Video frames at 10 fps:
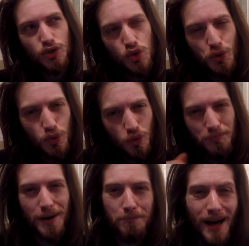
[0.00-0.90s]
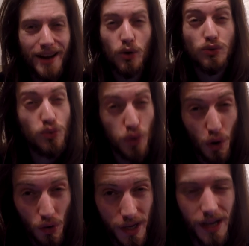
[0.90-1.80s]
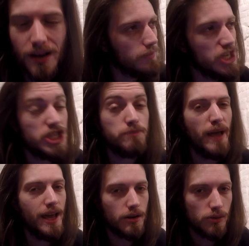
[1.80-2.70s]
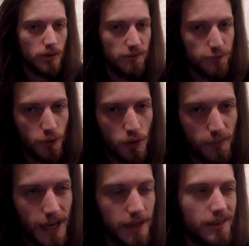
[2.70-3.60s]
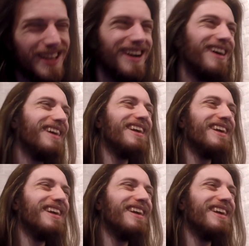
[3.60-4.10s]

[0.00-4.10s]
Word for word: su YouTube Parlo Tutorial, esperto di informatica